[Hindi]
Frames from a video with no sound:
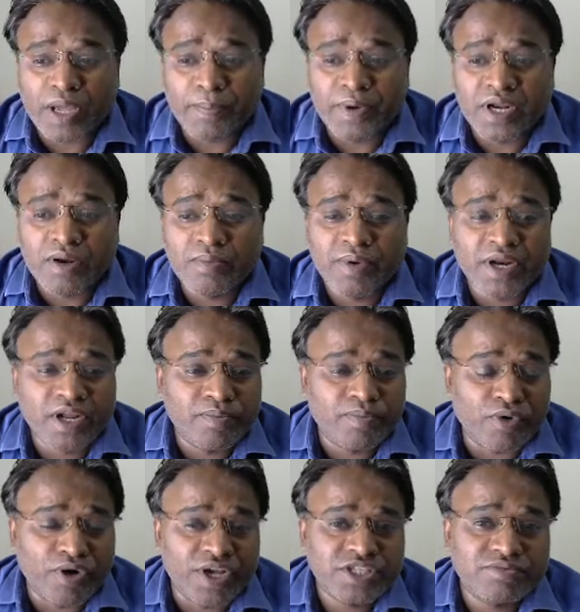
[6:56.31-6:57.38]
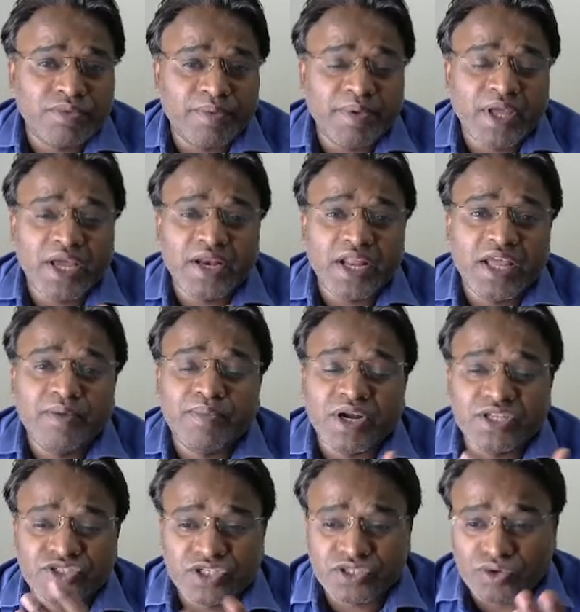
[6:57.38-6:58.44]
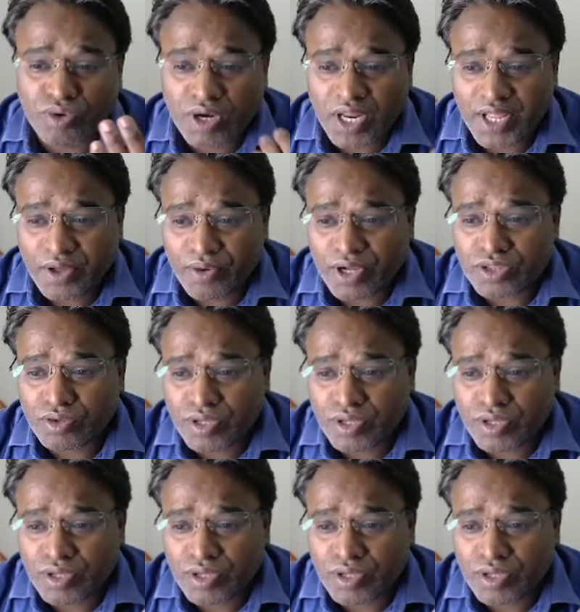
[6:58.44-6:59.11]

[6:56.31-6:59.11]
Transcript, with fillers: कैपिटल वर्क इन प्रोग्रेस में भी है नई ब्रांचेस खुल रही होंगी